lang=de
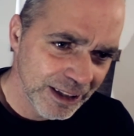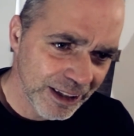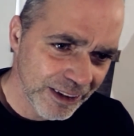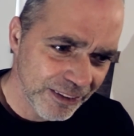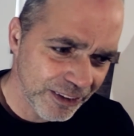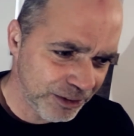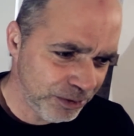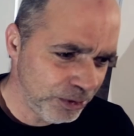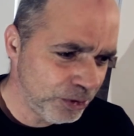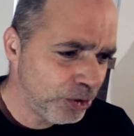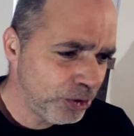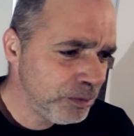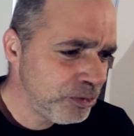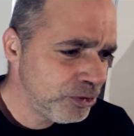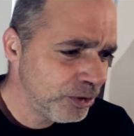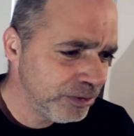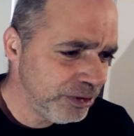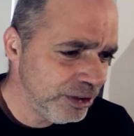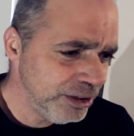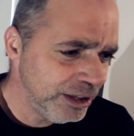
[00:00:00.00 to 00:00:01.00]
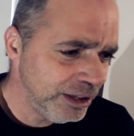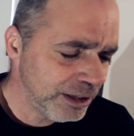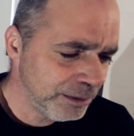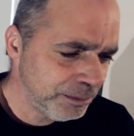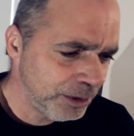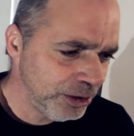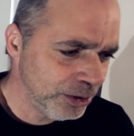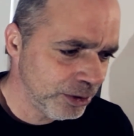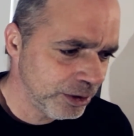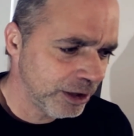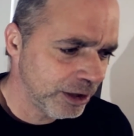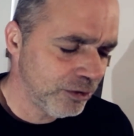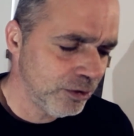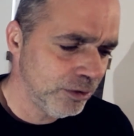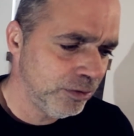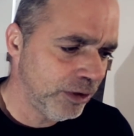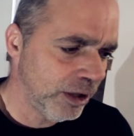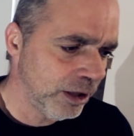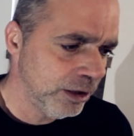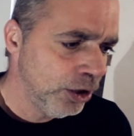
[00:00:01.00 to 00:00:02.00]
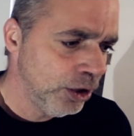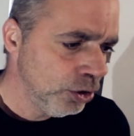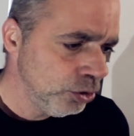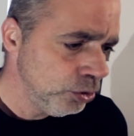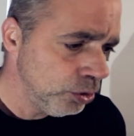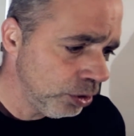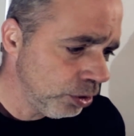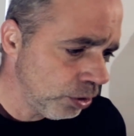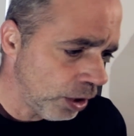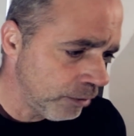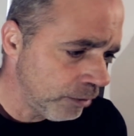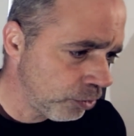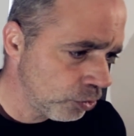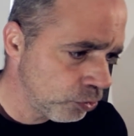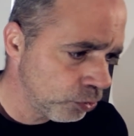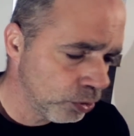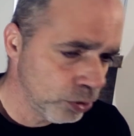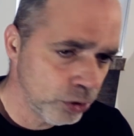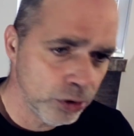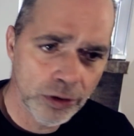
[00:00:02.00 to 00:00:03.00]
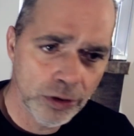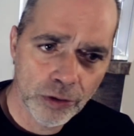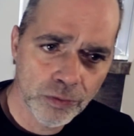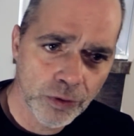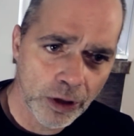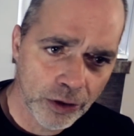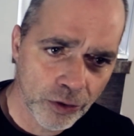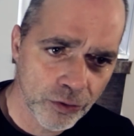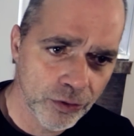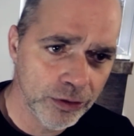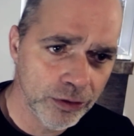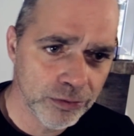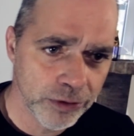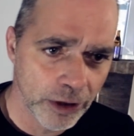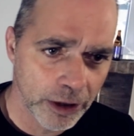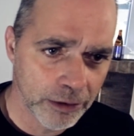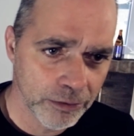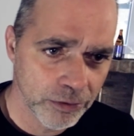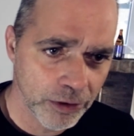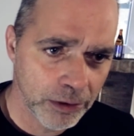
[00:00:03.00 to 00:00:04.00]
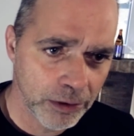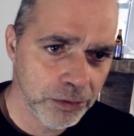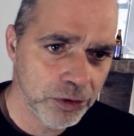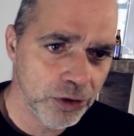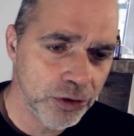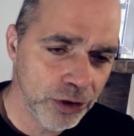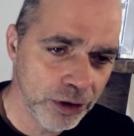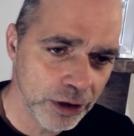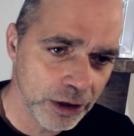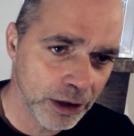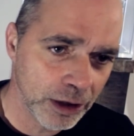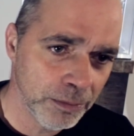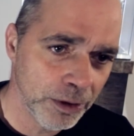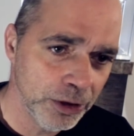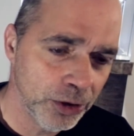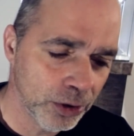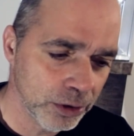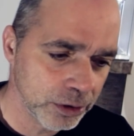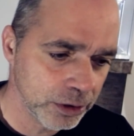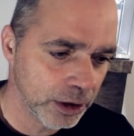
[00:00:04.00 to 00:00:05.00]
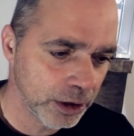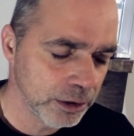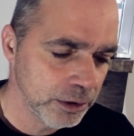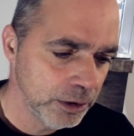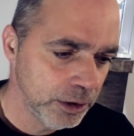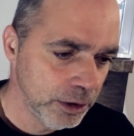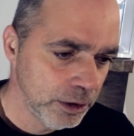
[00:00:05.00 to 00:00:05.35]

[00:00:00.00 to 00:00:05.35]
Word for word: Sag ich, wie kommst du auf die Idee, nach Mallorca zu fahren? Nee, einfach so, können ja auch woanders hinfahren. Fahren wir mit den Dingern nach Mallorca.